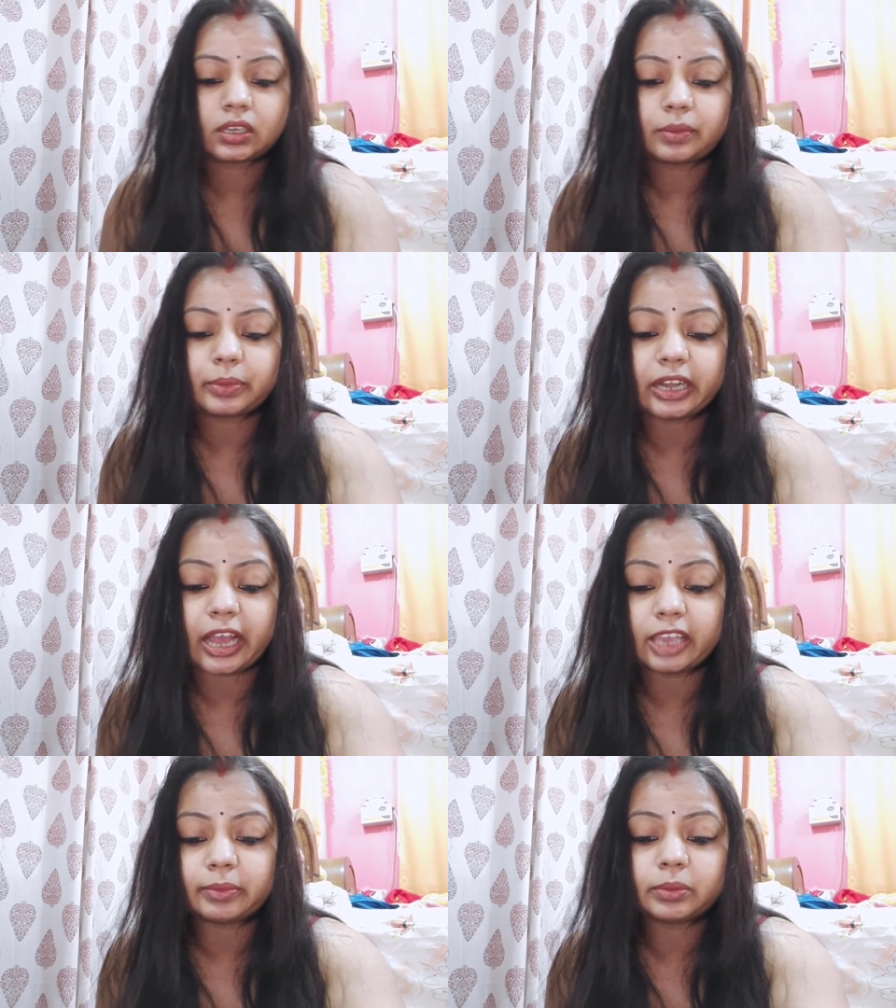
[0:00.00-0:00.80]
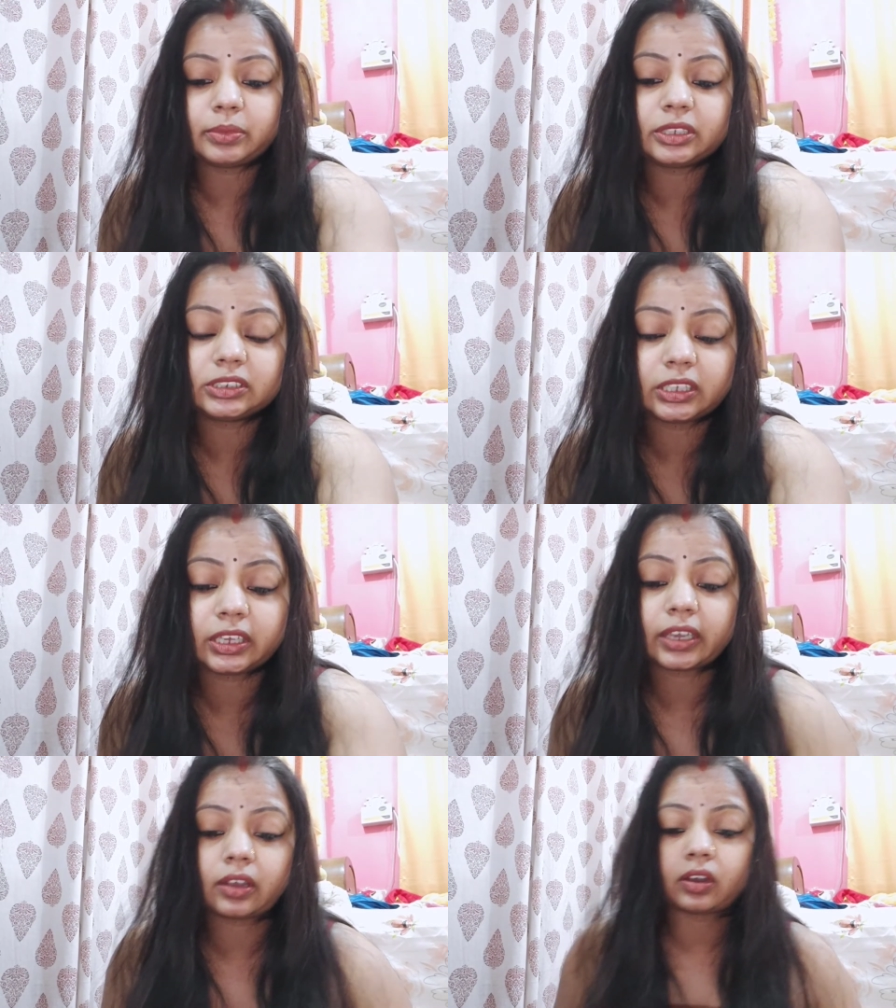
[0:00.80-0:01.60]
पढ़ाई में बिजी
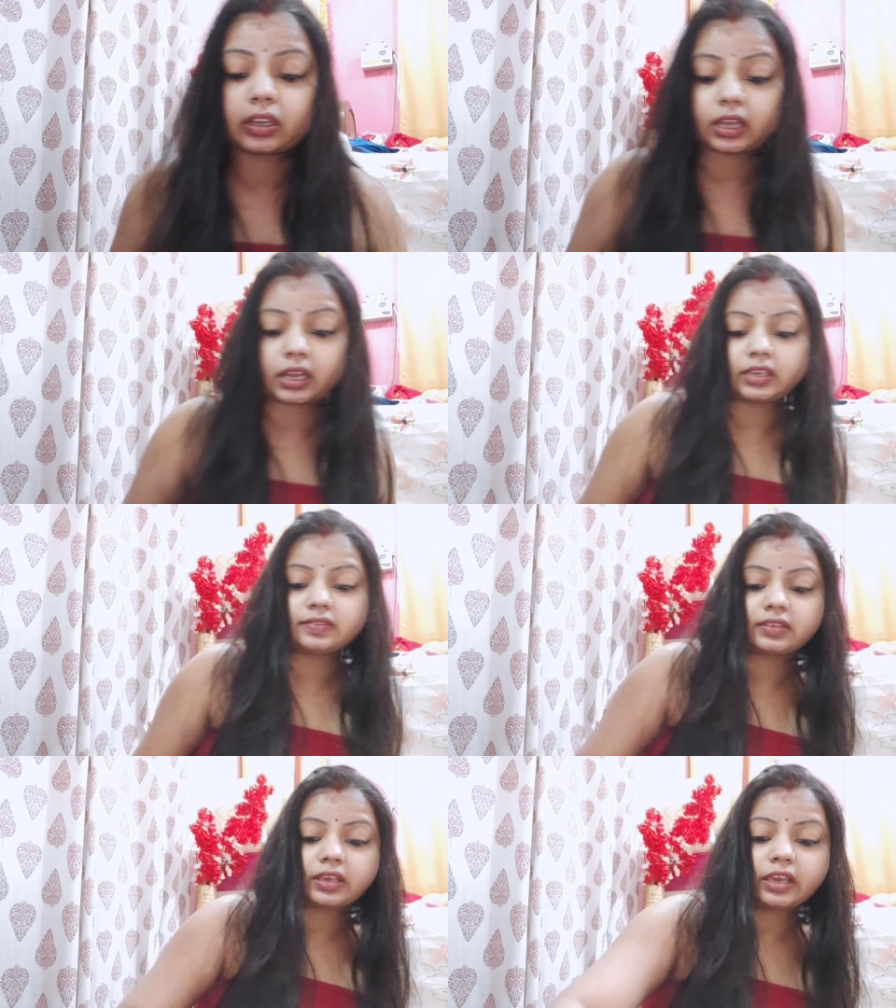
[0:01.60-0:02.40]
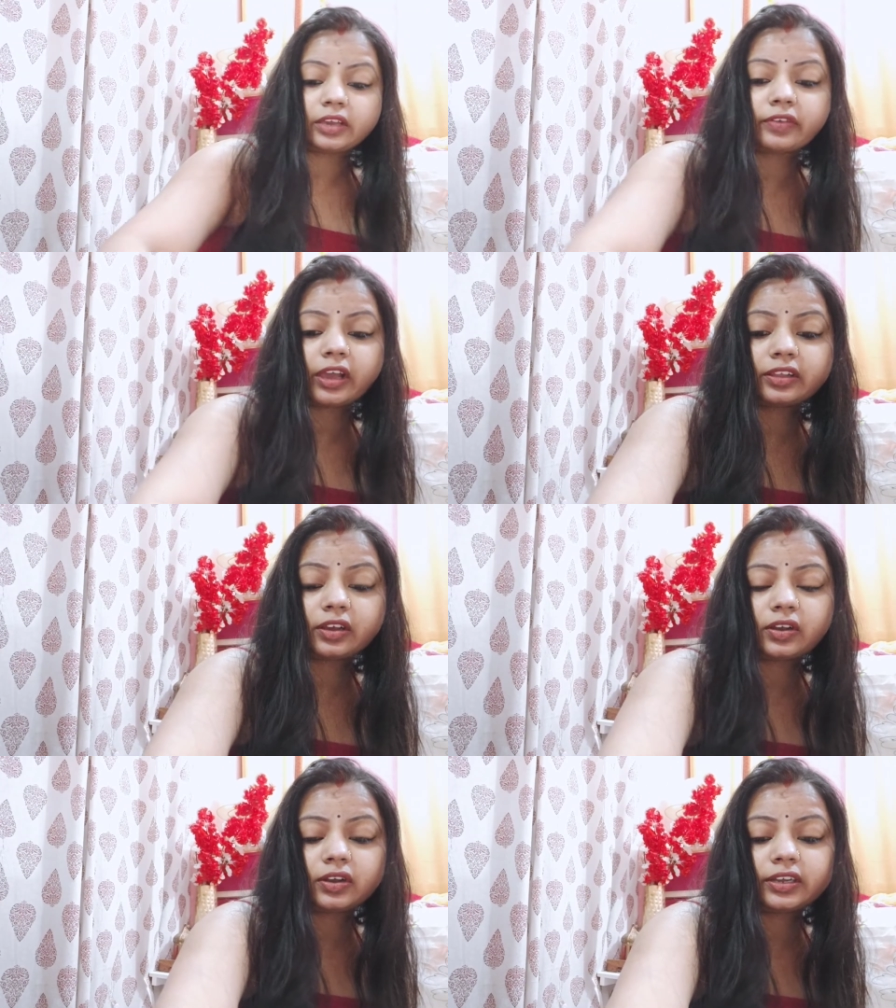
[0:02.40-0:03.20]
हैं और हाँ इससे एक फ़ायदा
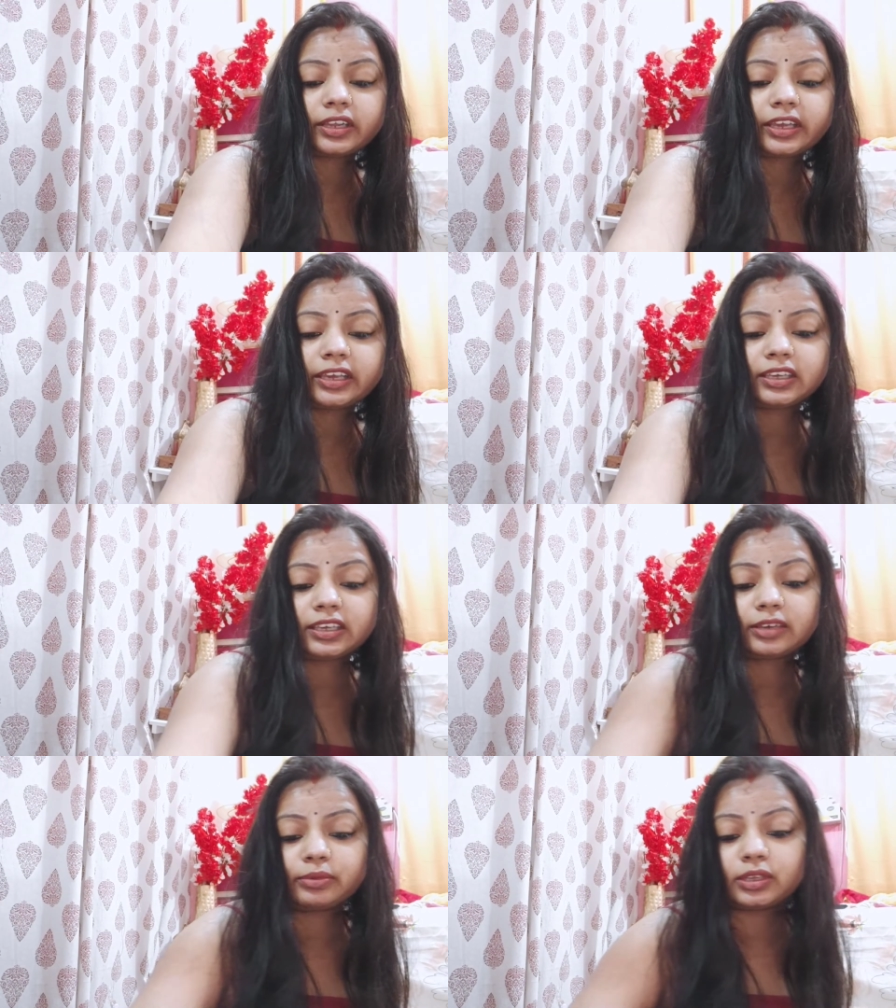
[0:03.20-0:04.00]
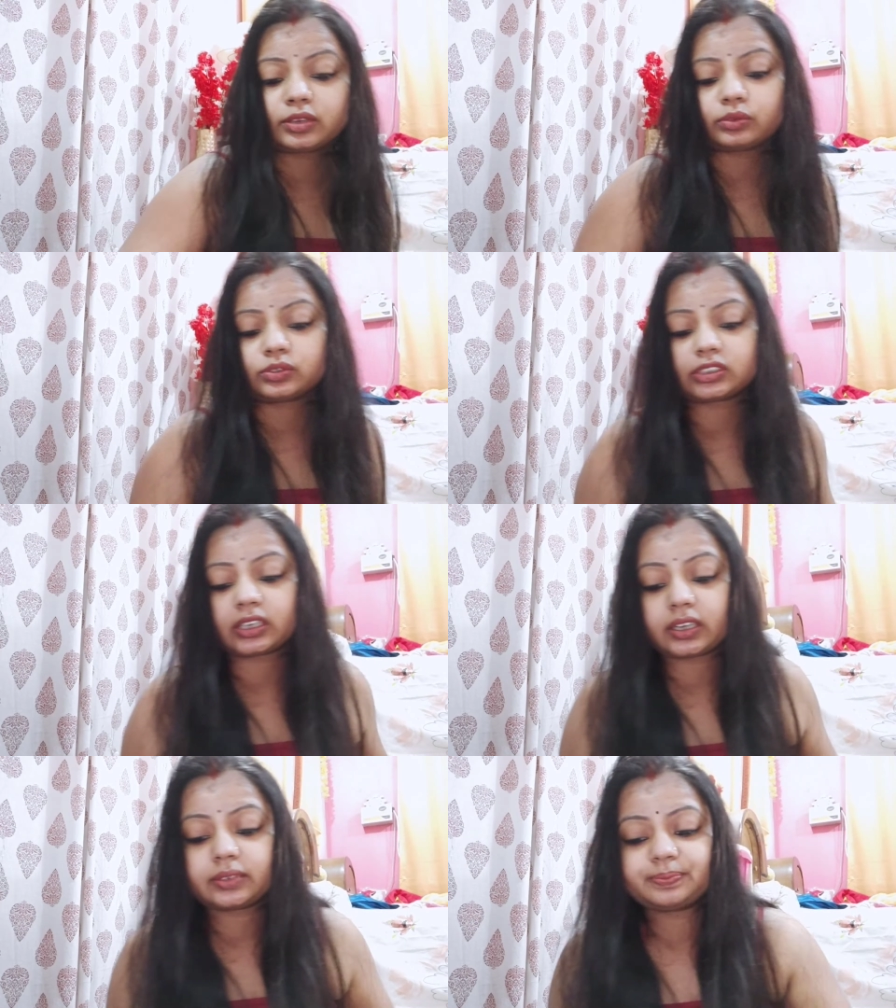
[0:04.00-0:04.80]
और है कि अभी उसका